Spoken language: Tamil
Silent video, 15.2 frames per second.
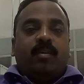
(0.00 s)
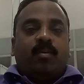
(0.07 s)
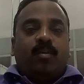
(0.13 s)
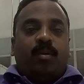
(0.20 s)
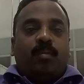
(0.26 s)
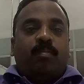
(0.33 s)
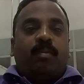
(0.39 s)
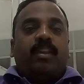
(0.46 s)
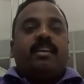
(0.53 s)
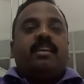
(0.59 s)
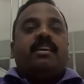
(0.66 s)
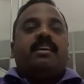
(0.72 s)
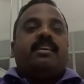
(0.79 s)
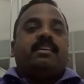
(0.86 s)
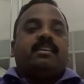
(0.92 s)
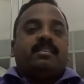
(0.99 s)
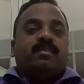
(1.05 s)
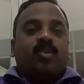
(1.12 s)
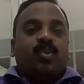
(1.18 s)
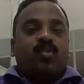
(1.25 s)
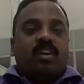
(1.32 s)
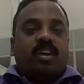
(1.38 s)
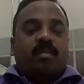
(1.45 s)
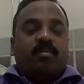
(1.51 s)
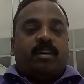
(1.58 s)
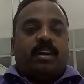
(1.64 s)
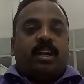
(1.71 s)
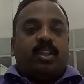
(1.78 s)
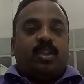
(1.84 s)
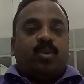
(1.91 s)
ஒரு பெரிய
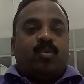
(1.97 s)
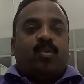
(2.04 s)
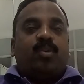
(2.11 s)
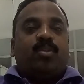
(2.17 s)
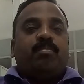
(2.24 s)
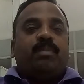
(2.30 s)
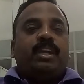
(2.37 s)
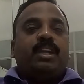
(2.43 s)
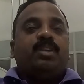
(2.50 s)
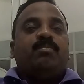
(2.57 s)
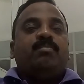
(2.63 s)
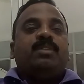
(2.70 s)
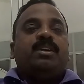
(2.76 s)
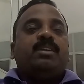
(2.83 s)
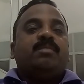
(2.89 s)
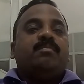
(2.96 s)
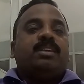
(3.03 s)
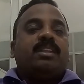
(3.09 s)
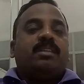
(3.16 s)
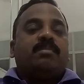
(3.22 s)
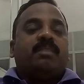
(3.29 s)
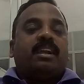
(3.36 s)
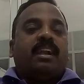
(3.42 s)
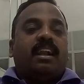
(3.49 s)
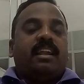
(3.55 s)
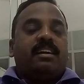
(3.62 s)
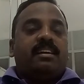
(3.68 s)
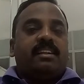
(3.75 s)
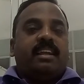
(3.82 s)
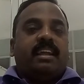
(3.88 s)
உத்வேகமாக எடுத்துக்கொண்டு மீண்டும் மீண்டும் இந்த மாதிரி
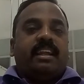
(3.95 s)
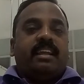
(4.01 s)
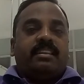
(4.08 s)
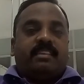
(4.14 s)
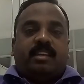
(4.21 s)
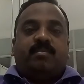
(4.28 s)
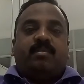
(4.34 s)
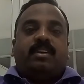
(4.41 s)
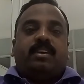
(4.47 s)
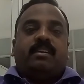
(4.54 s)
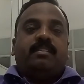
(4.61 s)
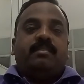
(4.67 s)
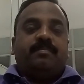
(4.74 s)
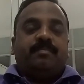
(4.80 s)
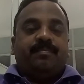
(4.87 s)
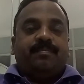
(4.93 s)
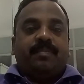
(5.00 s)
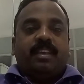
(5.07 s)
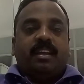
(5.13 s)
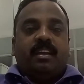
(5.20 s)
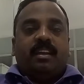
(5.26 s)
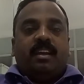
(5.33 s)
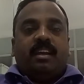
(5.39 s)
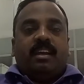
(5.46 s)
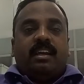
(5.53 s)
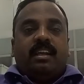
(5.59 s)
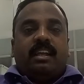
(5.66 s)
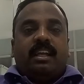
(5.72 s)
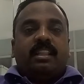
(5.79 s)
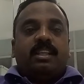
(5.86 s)
நல்ல காரியங்களே செய்வார்கள்
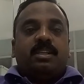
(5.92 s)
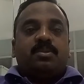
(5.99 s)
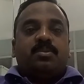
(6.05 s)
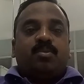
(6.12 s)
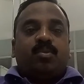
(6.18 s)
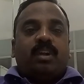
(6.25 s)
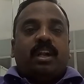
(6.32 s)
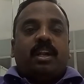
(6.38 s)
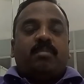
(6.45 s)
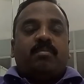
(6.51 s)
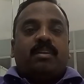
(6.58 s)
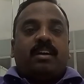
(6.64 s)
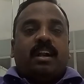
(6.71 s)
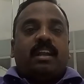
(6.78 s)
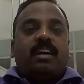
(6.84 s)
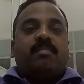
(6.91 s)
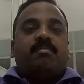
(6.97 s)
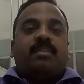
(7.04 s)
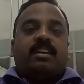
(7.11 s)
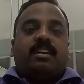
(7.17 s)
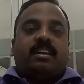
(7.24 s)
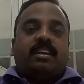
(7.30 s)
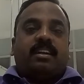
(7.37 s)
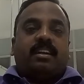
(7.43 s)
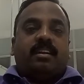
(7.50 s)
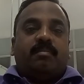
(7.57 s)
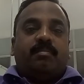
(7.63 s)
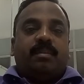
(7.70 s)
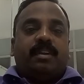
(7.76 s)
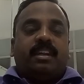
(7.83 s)
எந்த சூழலிலும் கலங்க
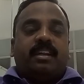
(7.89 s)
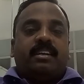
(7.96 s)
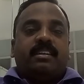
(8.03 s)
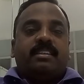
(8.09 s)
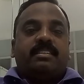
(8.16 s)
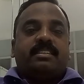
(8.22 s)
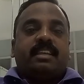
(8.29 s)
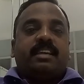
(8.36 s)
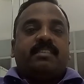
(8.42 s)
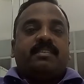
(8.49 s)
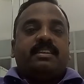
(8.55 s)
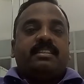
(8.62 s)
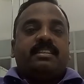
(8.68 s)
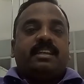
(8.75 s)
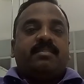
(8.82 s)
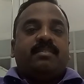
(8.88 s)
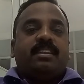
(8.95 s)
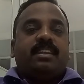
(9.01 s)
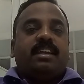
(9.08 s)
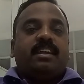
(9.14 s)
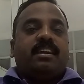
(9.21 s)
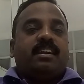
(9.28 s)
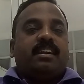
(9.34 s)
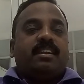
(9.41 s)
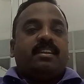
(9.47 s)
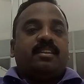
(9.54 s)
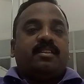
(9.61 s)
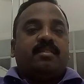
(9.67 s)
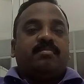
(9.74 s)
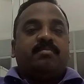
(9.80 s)
மாட்டார்கள் பிறருக்கு சேவை செய்வதே
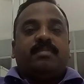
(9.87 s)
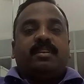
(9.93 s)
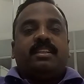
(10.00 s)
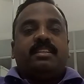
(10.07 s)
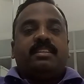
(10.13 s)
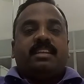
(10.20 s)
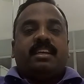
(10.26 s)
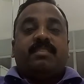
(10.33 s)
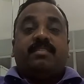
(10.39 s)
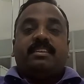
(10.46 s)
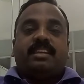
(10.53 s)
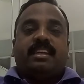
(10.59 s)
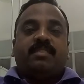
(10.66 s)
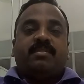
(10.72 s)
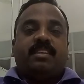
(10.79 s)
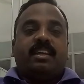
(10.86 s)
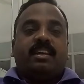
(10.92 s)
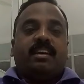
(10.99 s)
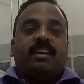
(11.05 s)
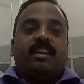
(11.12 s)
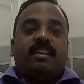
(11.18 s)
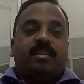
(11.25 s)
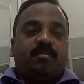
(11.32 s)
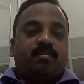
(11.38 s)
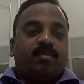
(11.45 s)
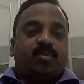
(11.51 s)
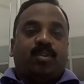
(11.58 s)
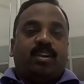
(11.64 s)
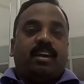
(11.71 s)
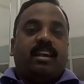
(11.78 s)
ஆனந்தம் பதி சேவை செய்வதே ஆனந்தம்
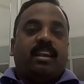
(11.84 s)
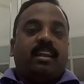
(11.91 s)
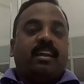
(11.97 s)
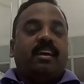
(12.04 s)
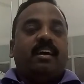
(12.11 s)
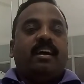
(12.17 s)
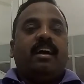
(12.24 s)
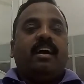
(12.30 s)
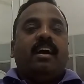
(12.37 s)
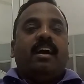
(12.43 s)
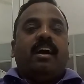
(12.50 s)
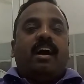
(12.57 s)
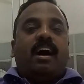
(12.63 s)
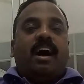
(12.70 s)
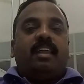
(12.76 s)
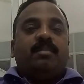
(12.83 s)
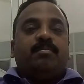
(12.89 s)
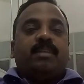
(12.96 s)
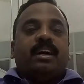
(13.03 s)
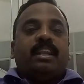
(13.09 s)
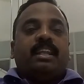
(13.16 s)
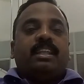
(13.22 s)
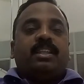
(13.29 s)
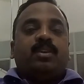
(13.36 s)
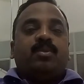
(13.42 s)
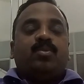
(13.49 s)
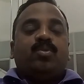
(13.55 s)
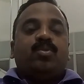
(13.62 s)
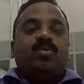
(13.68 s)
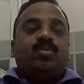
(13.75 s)
சொல்கிறாங்க இல்லையா அது மாதிரி இந்த
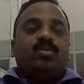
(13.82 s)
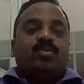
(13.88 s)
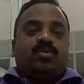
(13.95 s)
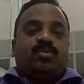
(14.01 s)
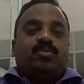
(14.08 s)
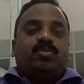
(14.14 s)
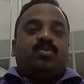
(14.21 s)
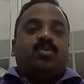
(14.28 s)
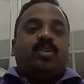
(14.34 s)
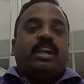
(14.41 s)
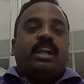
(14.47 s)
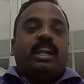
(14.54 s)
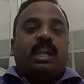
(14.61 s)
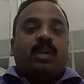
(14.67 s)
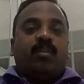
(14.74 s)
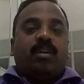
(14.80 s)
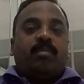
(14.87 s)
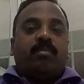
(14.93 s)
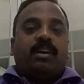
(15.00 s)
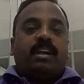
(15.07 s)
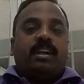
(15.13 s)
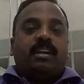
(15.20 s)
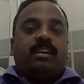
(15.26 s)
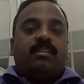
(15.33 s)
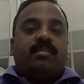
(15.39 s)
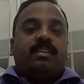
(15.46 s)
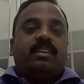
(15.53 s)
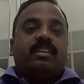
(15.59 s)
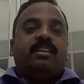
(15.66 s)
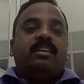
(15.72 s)
குரு சூரியன் நினைவுள்ள மக்களுக்கு
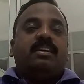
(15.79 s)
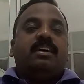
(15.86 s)
வந்து